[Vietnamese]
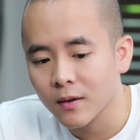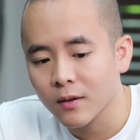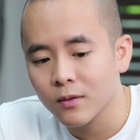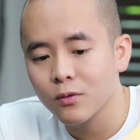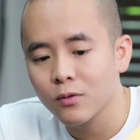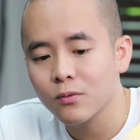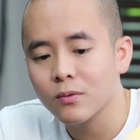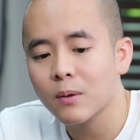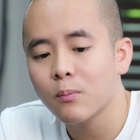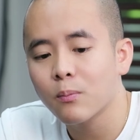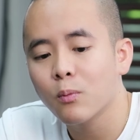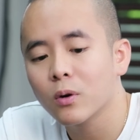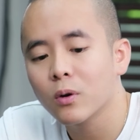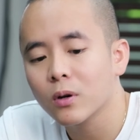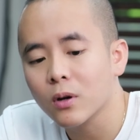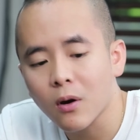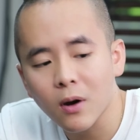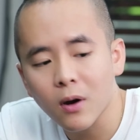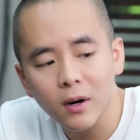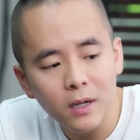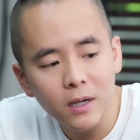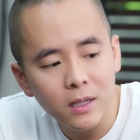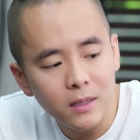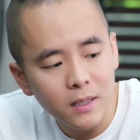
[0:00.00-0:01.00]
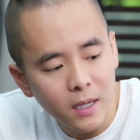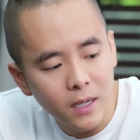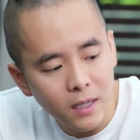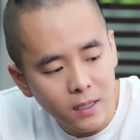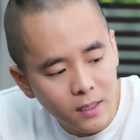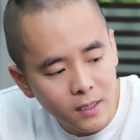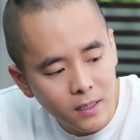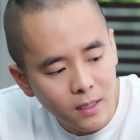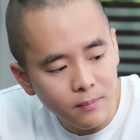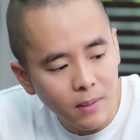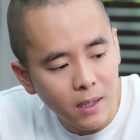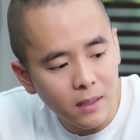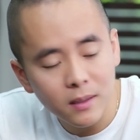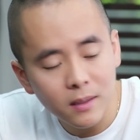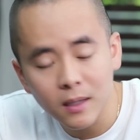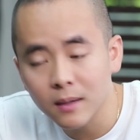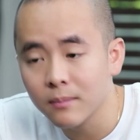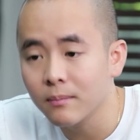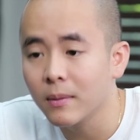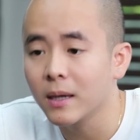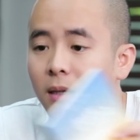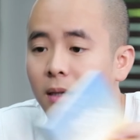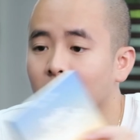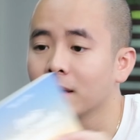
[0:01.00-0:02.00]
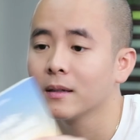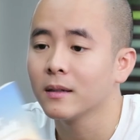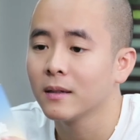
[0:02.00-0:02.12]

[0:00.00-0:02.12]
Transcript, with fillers: Chúng ta muốn nói để thể hiện bản thân mình,